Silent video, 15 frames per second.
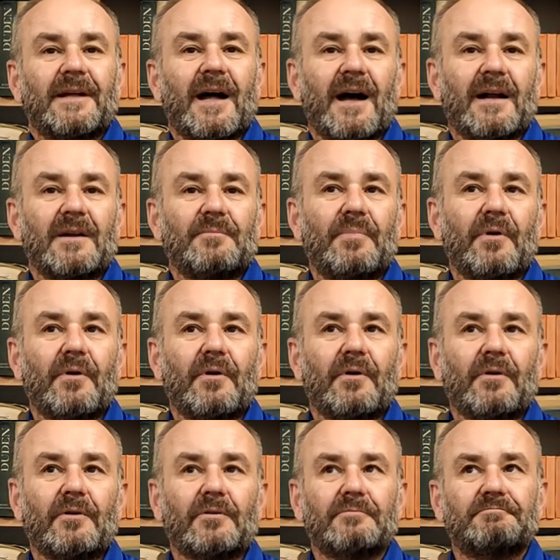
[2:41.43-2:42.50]

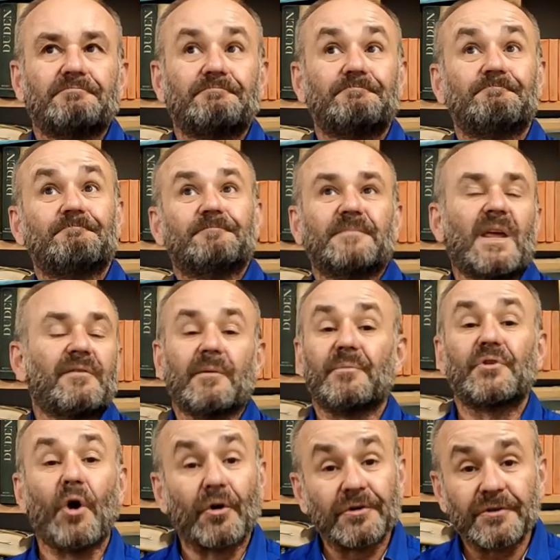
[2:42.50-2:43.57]
albo nie wiem,
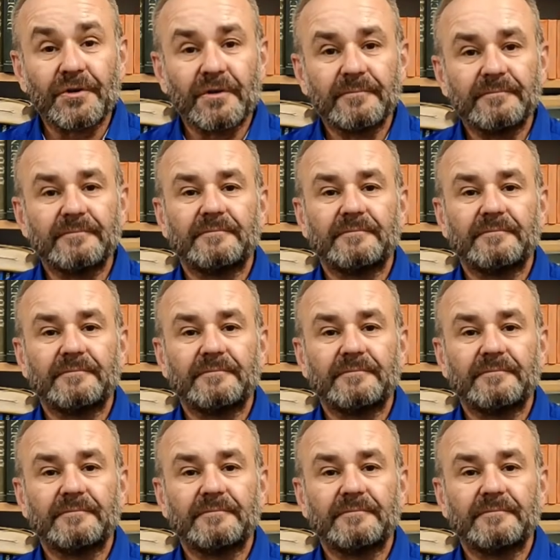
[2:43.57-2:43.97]
tort,